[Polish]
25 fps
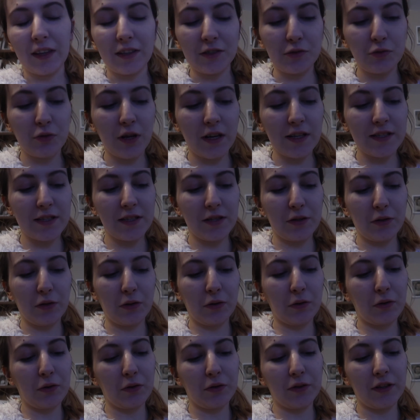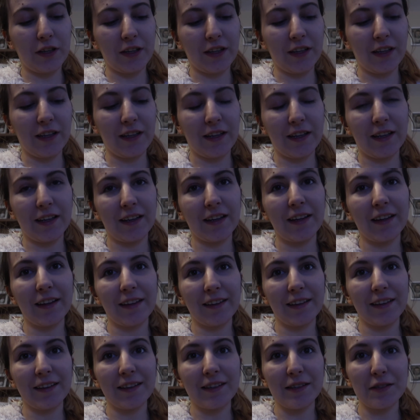Szukajcie tylko takich
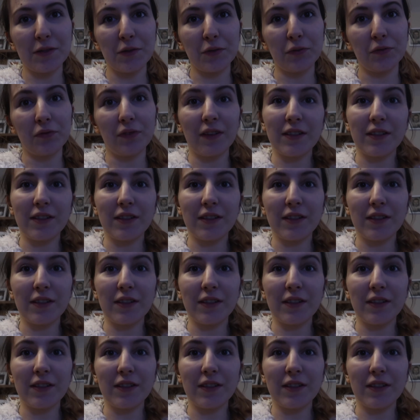e, dentystów,